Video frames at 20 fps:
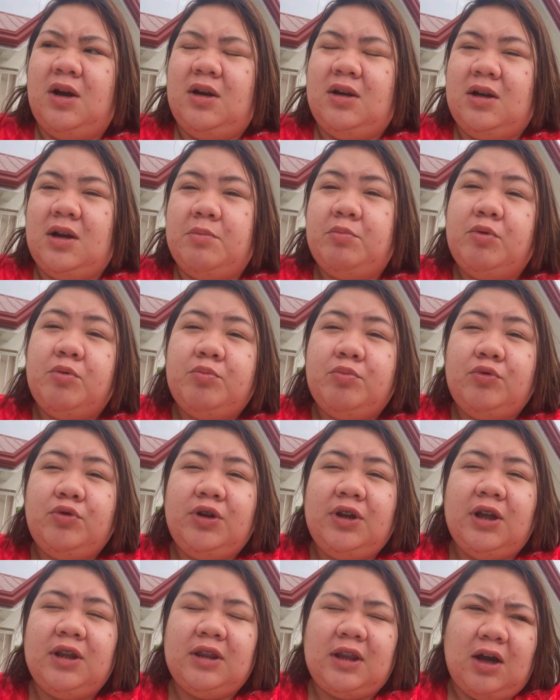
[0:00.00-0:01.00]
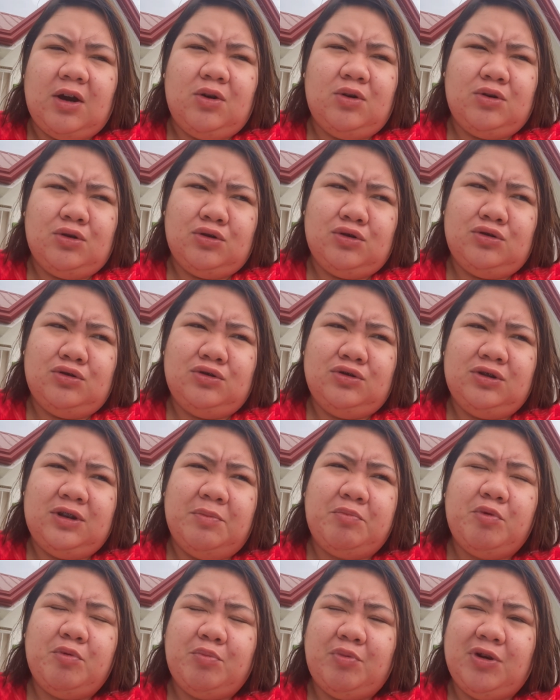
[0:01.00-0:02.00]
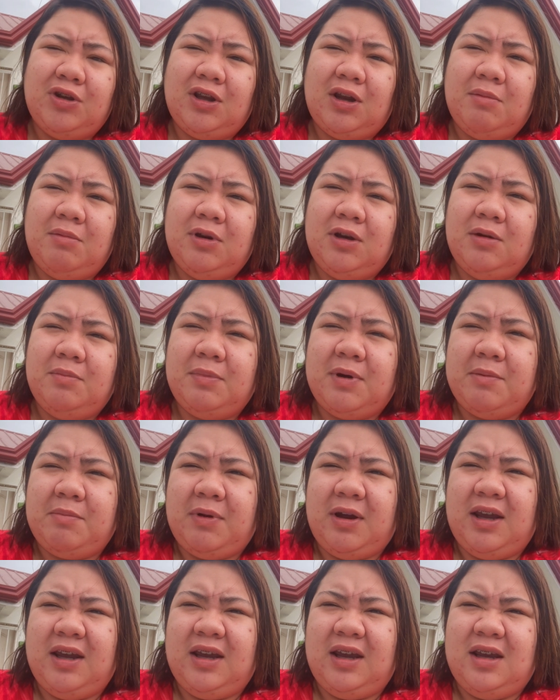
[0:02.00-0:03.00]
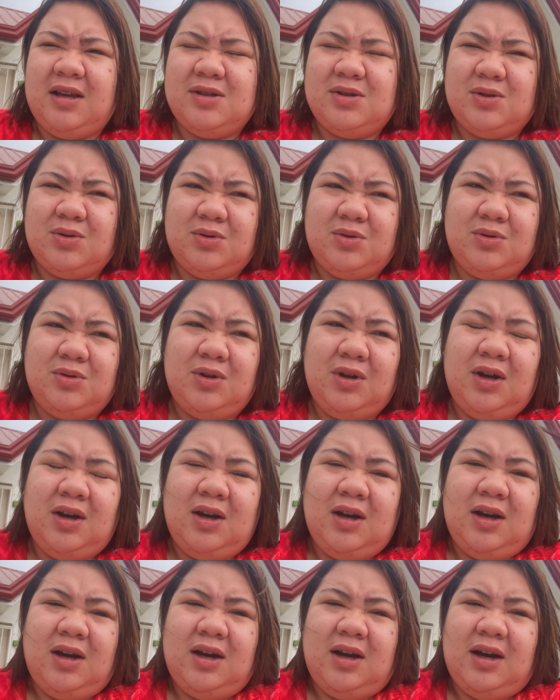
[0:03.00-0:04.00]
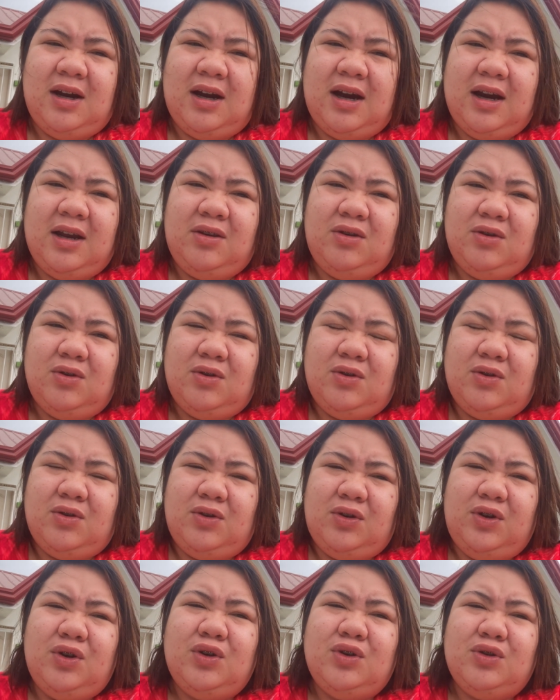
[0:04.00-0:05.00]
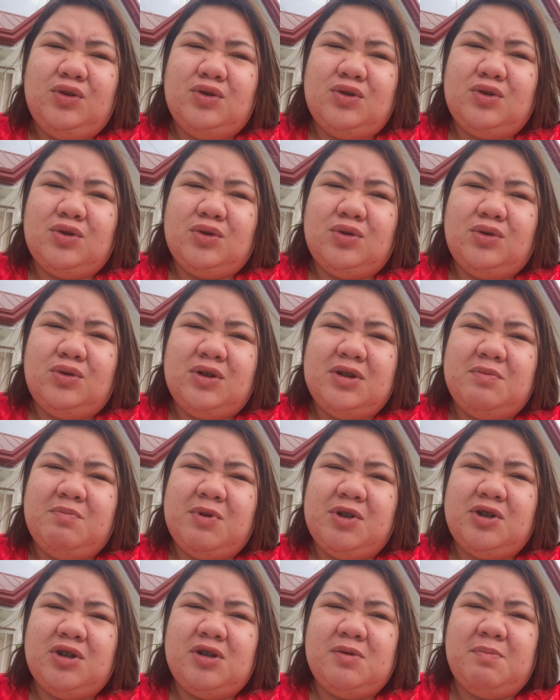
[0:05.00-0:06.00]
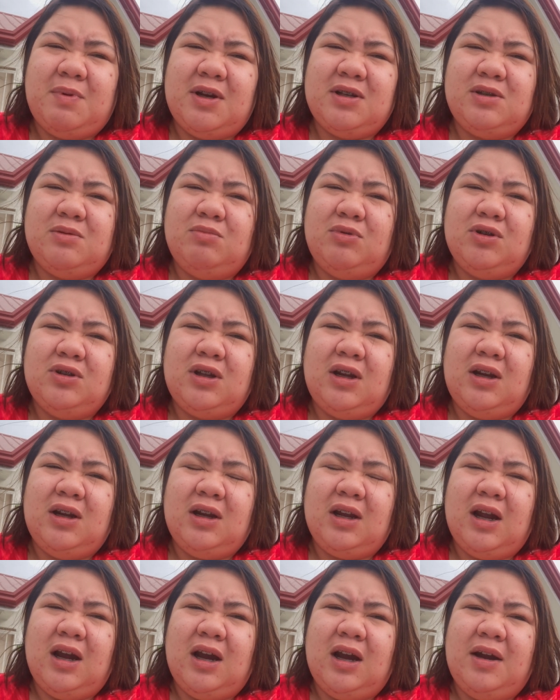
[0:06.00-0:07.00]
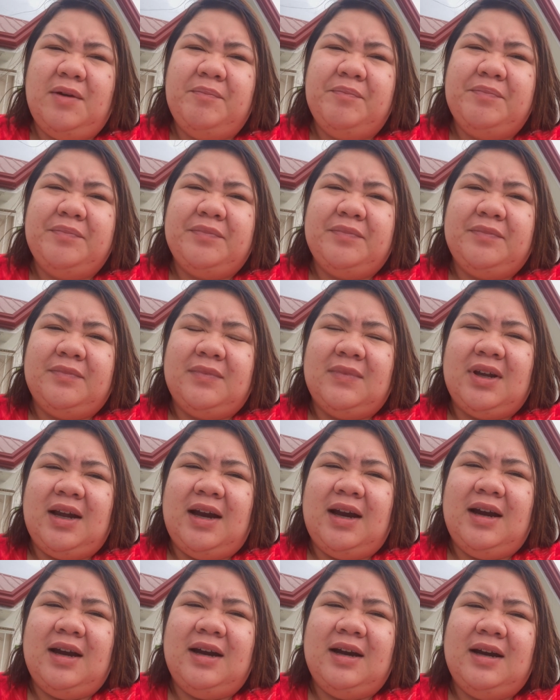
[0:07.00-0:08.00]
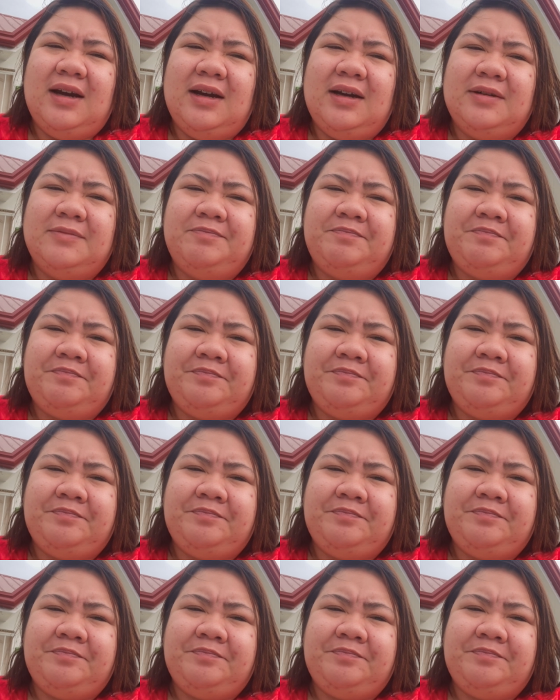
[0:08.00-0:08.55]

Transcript: napupuyat ako, napupuyat kami ni Papa Ege. So, ano, yun. So, as much as possible talaga, um,